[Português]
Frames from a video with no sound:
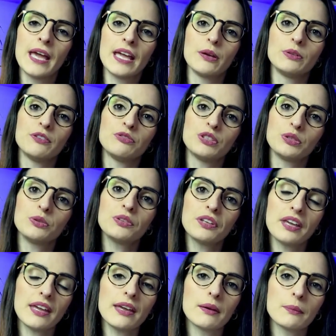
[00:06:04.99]
Eu defino o
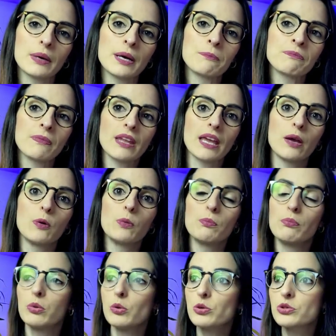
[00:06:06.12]
tema, eu
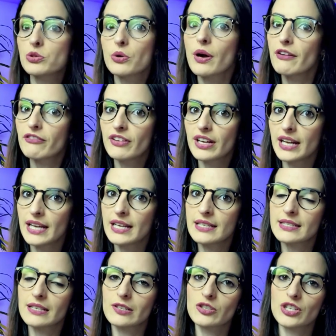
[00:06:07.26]
busco
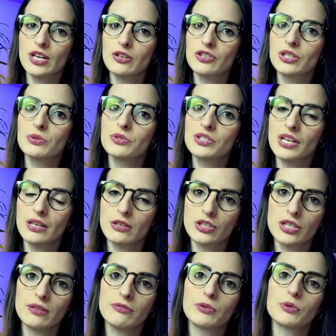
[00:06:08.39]
referências de artigos
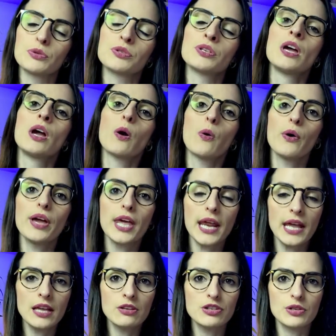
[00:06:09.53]
científicos
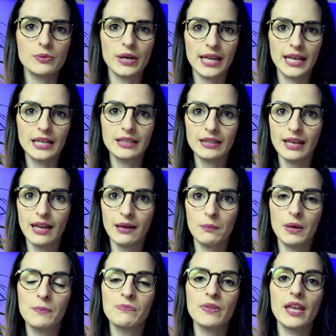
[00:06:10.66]
coerente com aquele
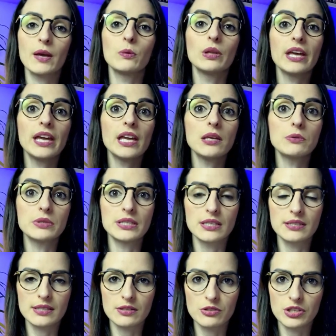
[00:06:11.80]
tema, eu leio
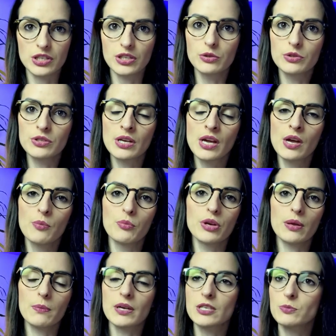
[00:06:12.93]
esses artigos
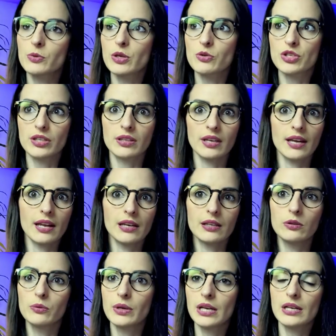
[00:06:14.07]
porque mesmo que eu já tenha
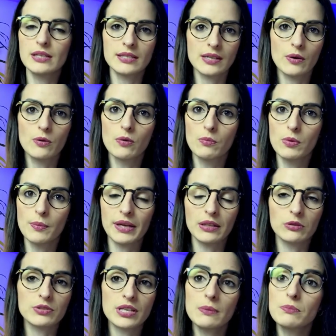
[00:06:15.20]
lido eles em algum
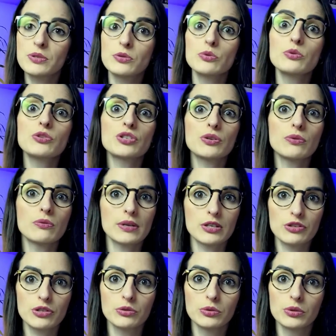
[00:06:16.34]
momento, sempre surge algum
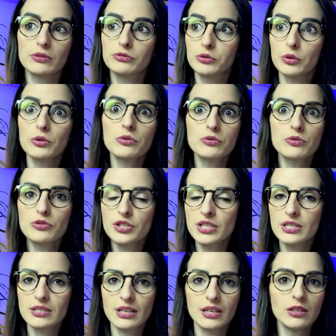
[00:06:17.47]
artigo novo, todos os
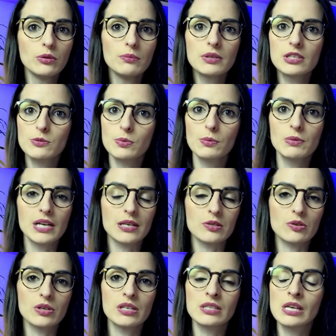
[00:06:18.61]
dias tem inúmeras
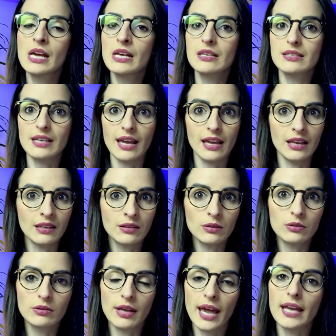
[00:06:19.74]
publicações
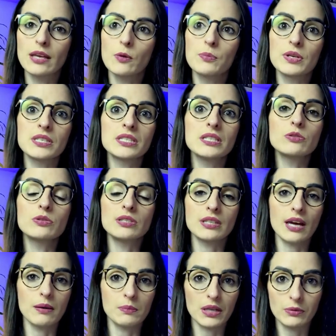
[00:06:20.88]
saindo, né, que eu preciso
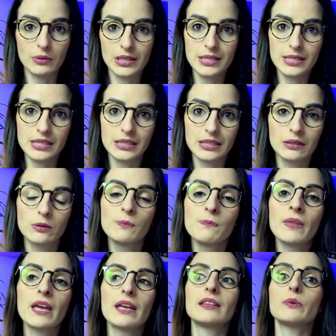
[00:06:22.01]
estar me atualizando.
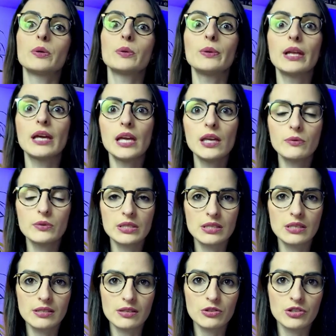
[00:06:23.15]
Então eu leio
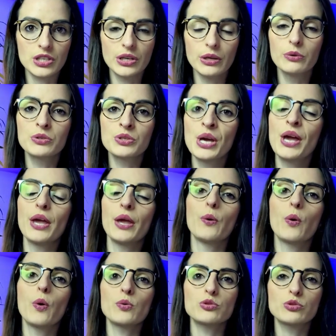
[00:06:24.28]
esses artigos, eu
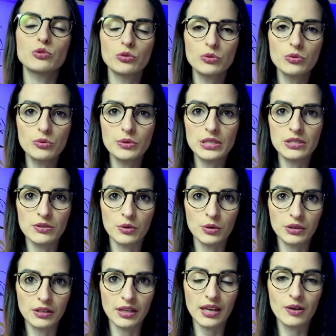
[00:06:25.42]
construo esse
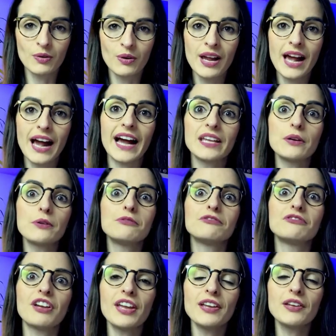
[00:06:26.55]
roteiro, aí eu
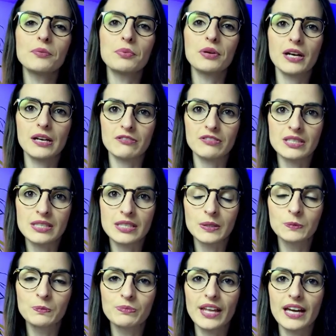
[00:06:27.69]
venho para a
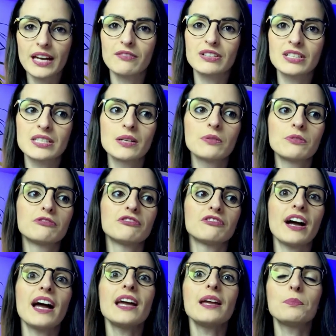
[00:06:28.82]
gravação, da gravação
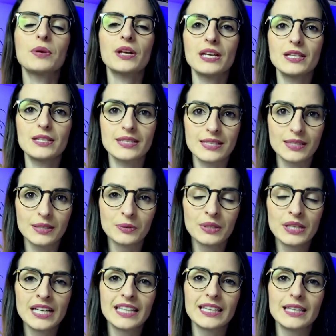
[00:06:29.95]
vai para a edição,
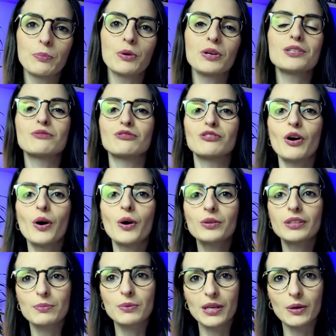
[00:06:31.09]
depois
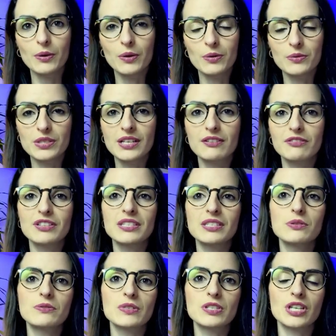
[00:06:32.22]
volta para que eu consiga fazer
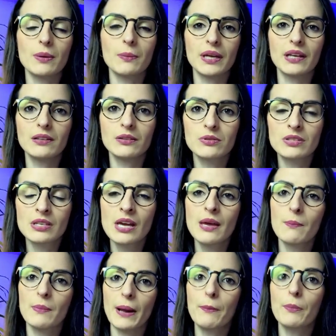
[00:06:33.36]
os fechamentos
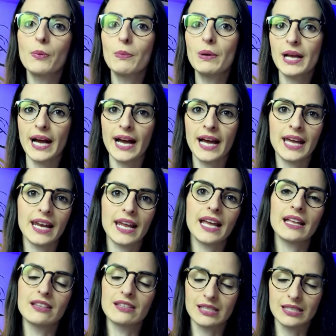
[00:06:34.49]
para publicar,
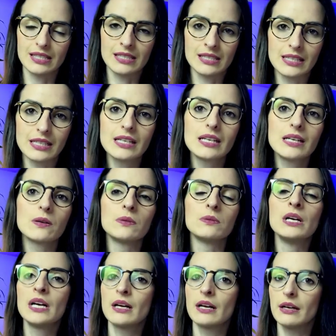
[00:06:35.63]
né, descrição,
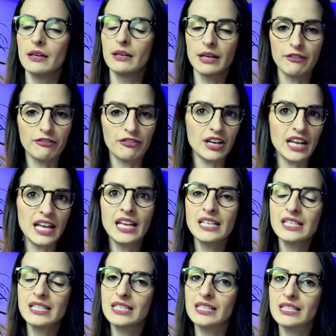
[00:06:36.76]
uh,
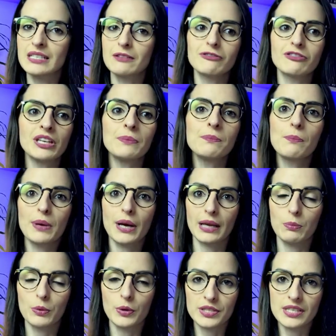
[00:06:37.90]
referências, enfim, para que
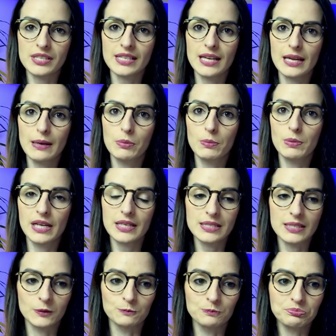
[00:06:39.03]
possa sair a
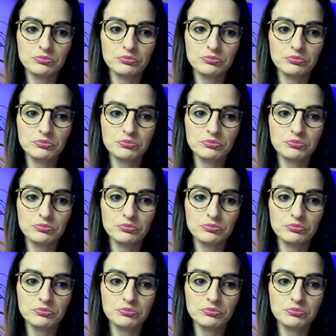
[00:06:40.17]
publicação.